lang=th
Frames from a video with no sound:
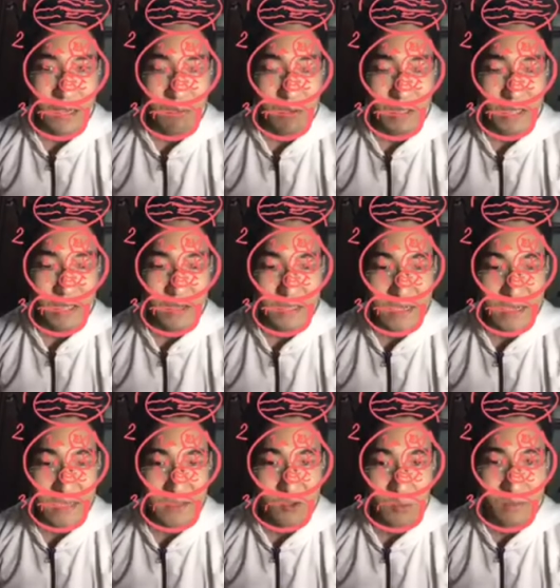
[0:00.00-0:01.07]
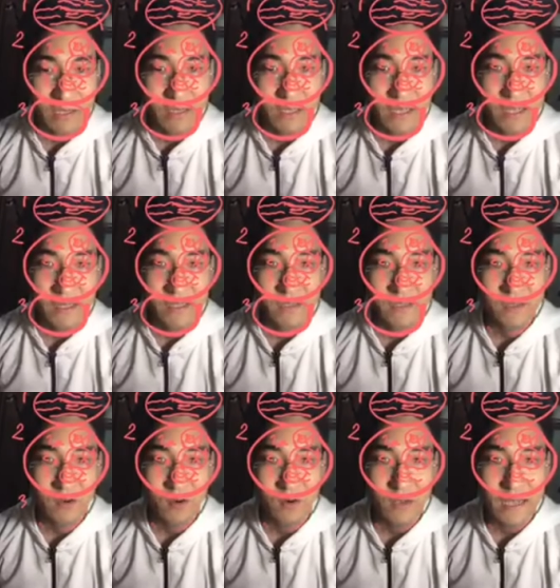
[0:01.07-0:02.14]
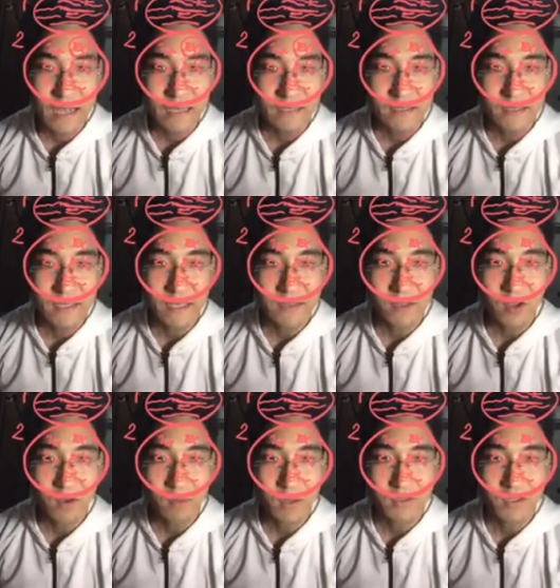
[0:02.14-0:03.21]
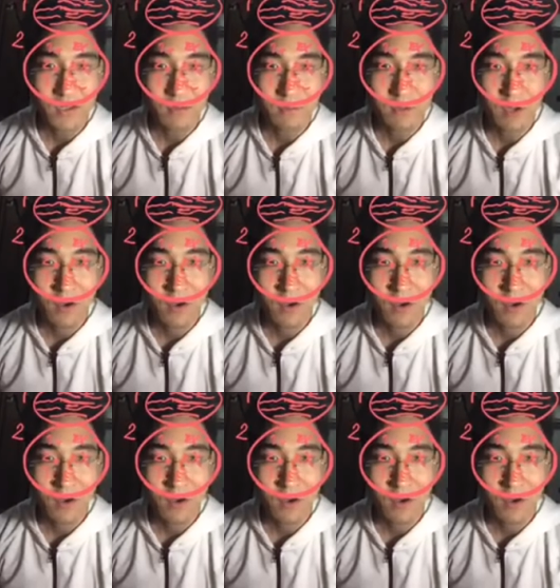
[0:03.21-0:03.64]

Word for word: วันนี้ก็จะจบแล้วนะฮะในเรื่องของการเขียนตอบข้อสอบ ลอง